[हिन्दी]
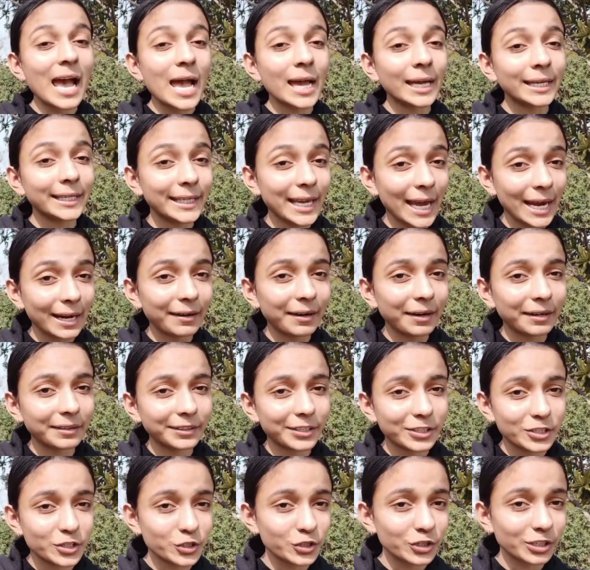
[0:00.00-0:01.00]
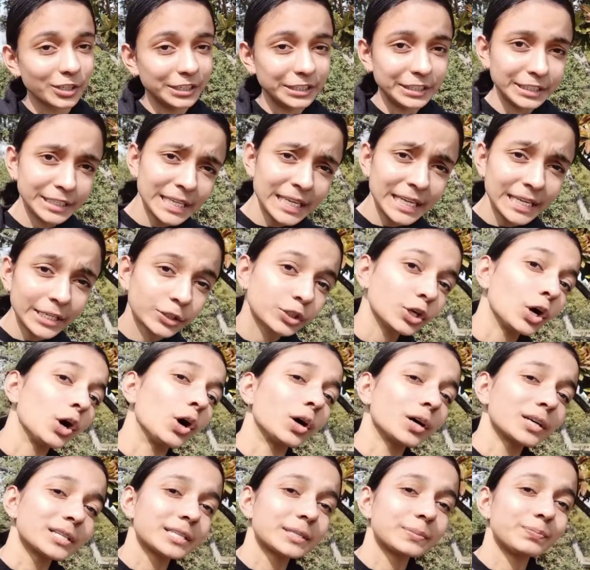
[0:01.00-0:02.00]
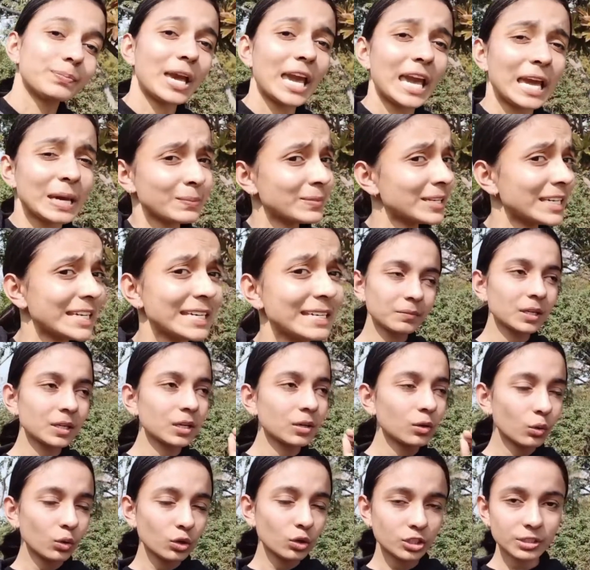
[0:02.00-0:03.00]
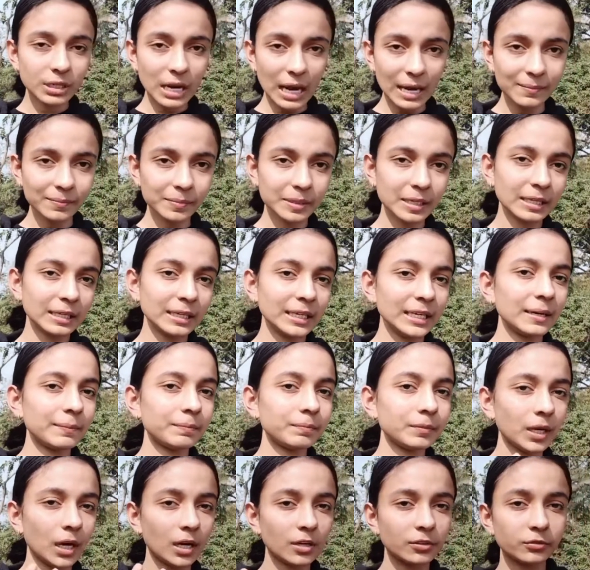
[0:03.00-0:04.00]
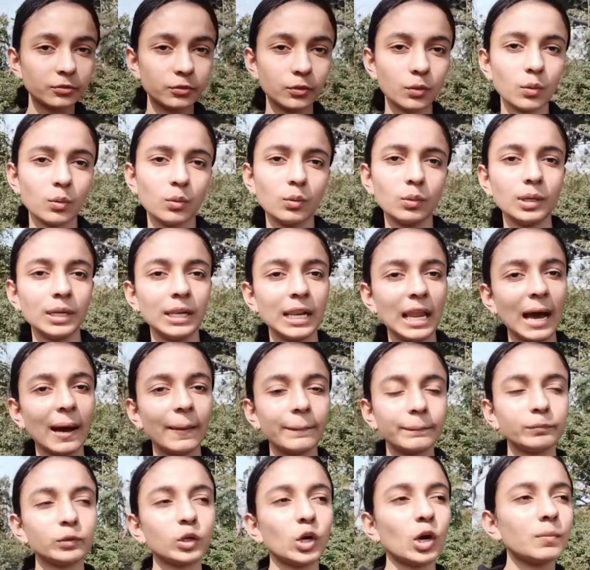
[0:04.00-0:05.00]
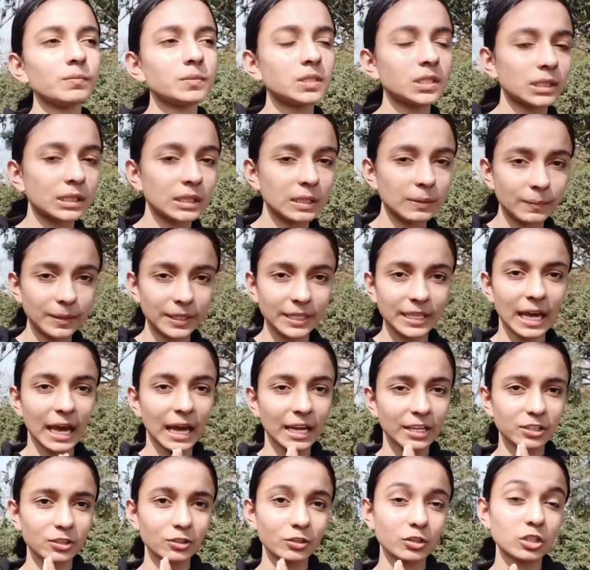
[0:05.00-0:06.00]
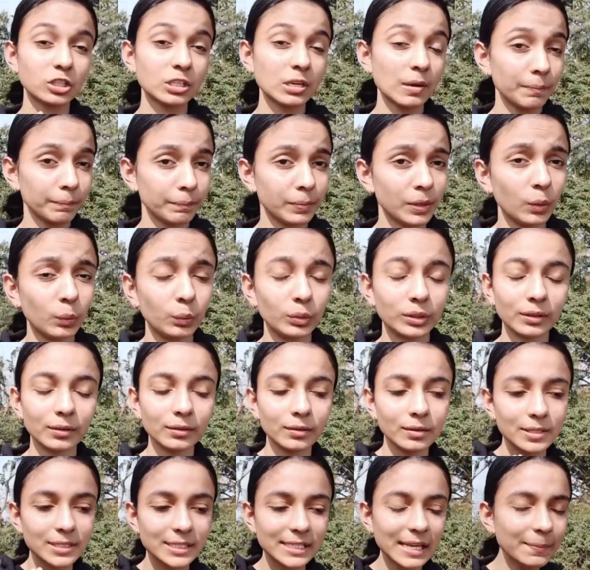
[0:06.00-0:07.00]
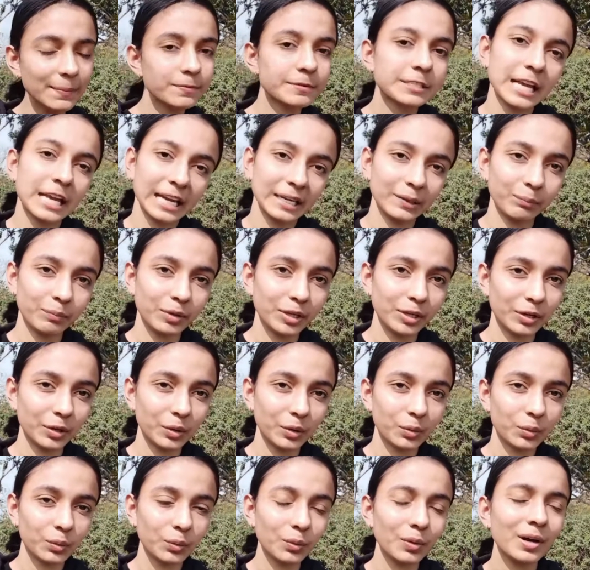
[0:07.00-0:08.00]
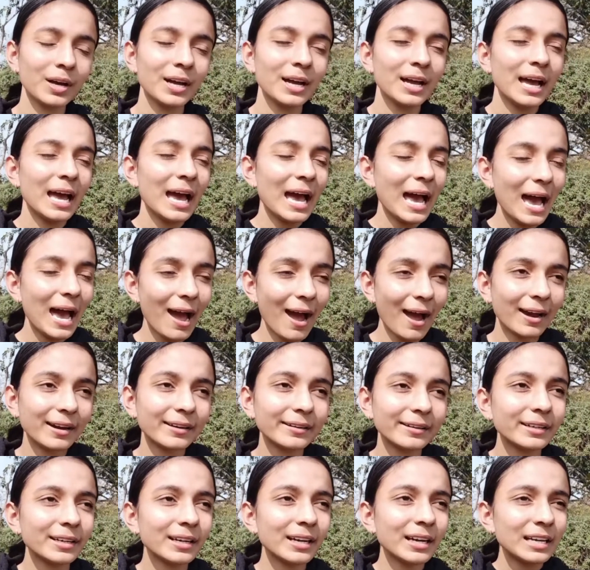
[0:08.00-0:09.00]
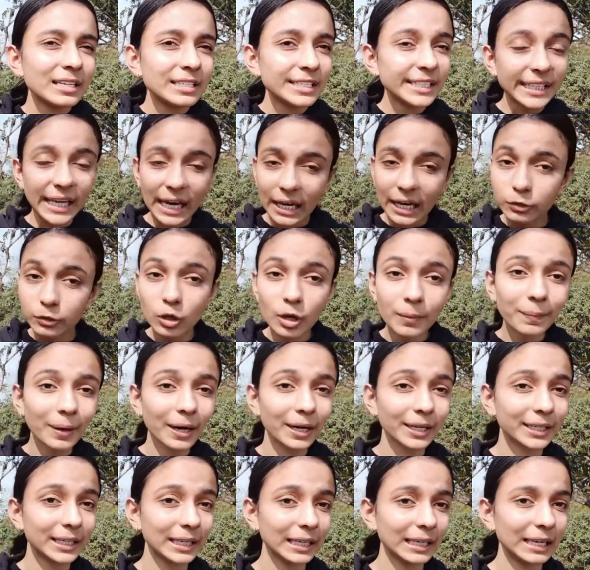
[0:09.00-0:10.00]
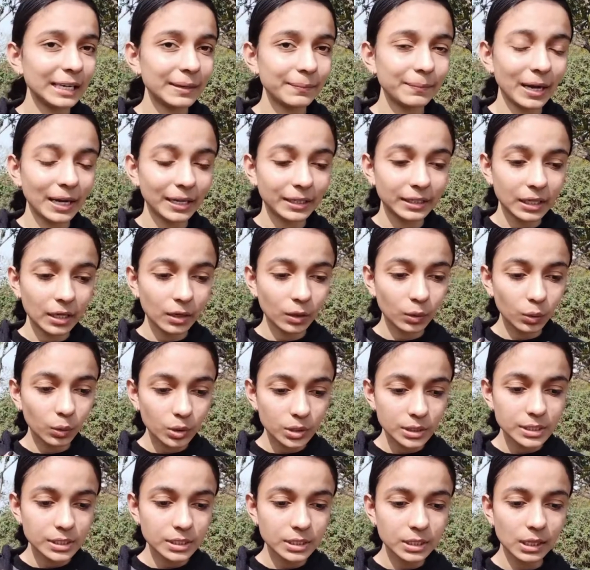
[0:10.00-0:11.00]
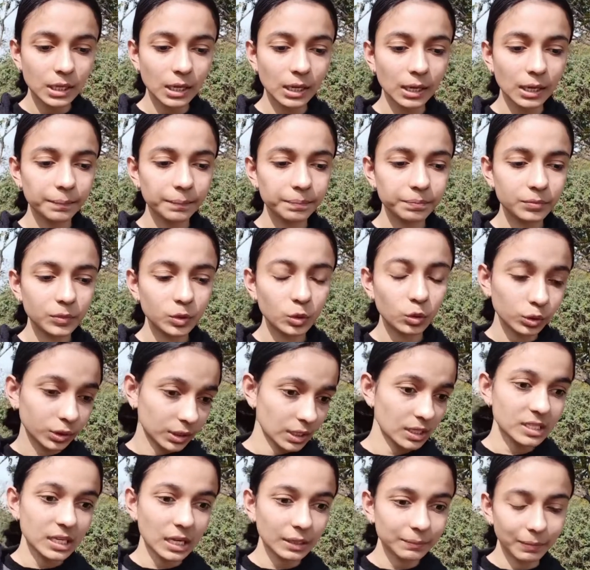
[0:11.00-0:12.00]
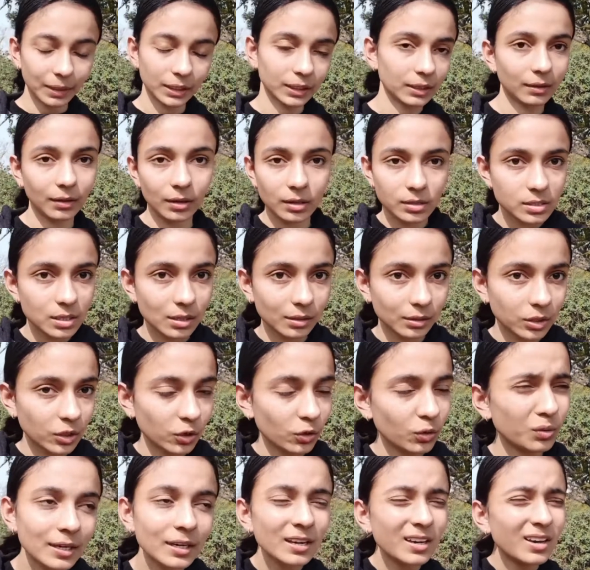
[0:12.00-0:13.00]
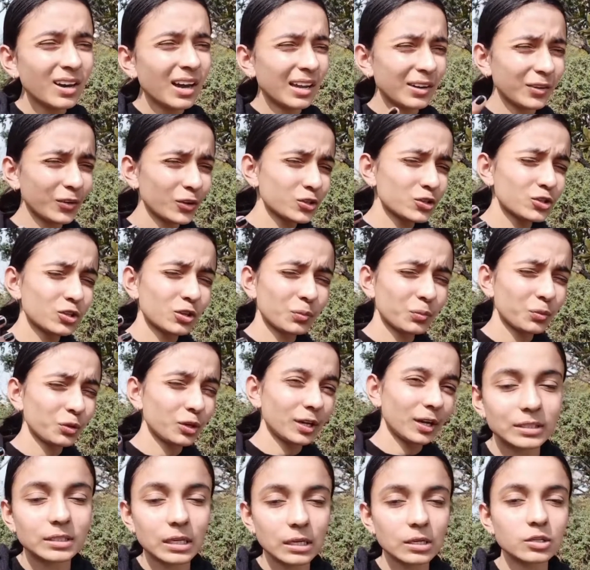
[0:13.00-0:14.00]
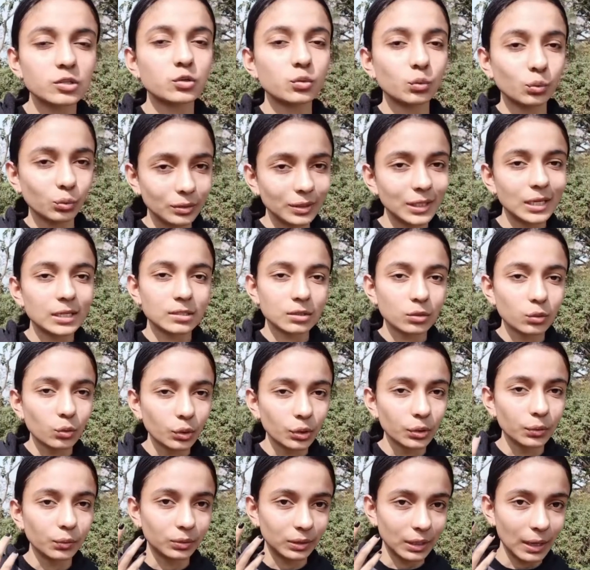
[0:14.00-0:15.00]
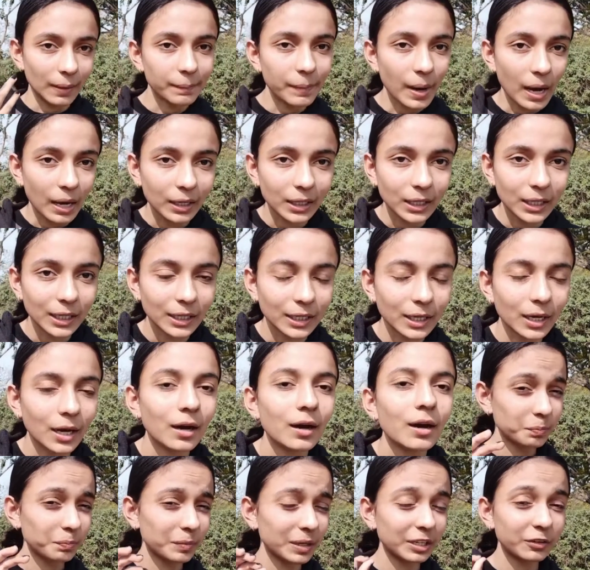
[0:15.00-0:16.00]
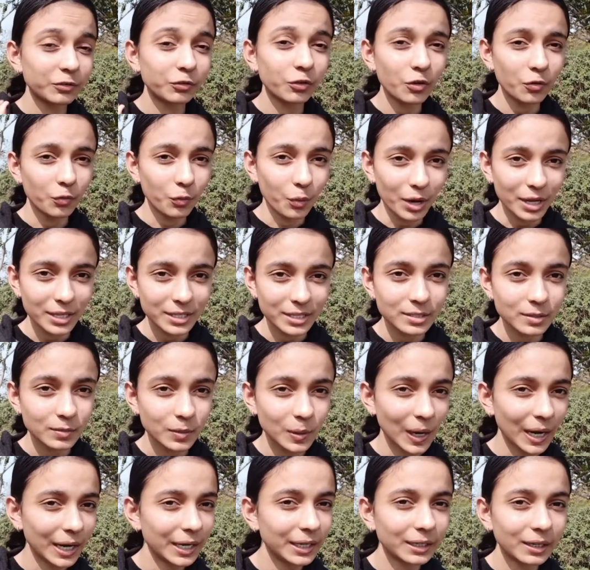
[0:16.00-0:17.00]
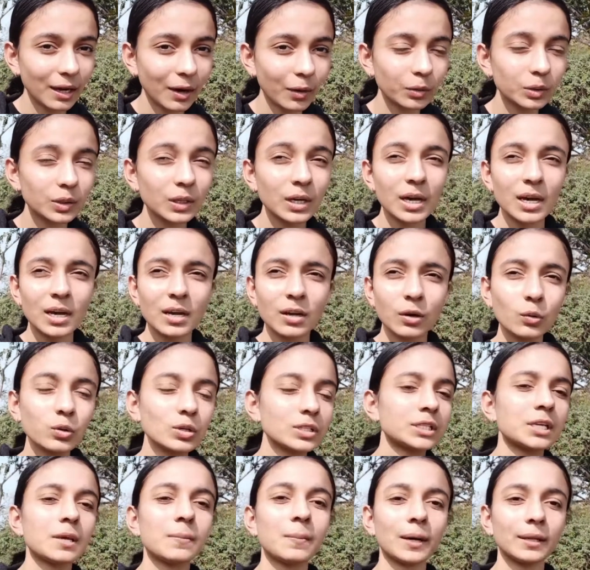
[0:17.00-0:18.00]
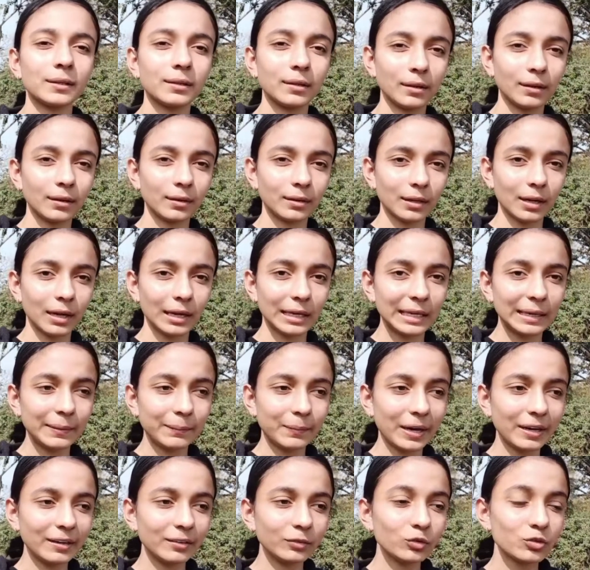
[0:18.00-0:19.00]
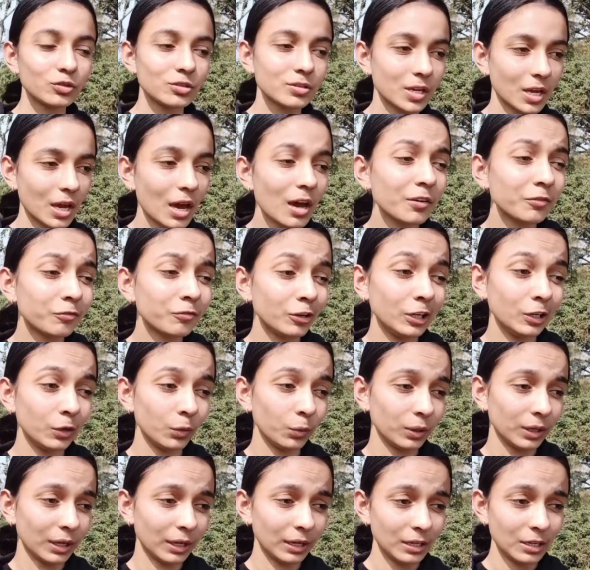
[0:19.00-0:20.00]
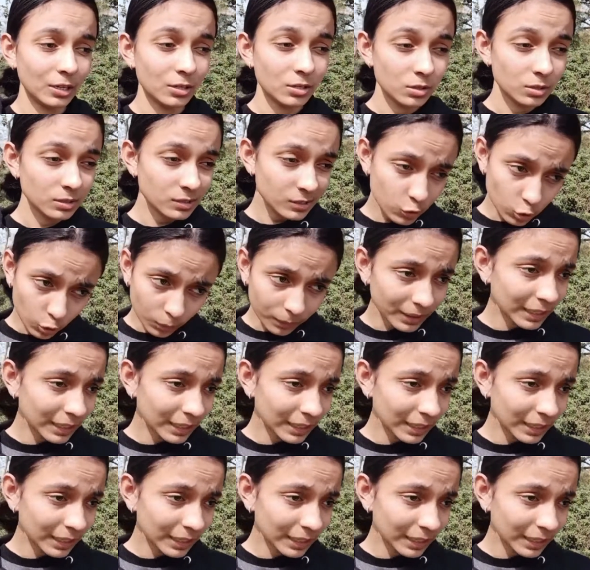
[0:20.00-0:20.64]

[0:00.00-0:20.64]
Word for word: गेट अ डिजिटल डिटॉक्स बेबी कुछ टाइम के लिए अपना फ़ोन लैपटॉप जितने भी गैजेट्स कंप्यूटर सब साइड में रखो एंड या तो आप अकेले बैठ के खुद से खुद के साथ बातें कर सकते हो एंड कुछ लोग बोलेंगे चल श्रुति ऐसा थोड़ी होता है पागल है क्या बट फॉर वंस ट्राई इट आउट खुद से बातें करना कि भाई तुझे क्या फील हो रहा है ये जो भी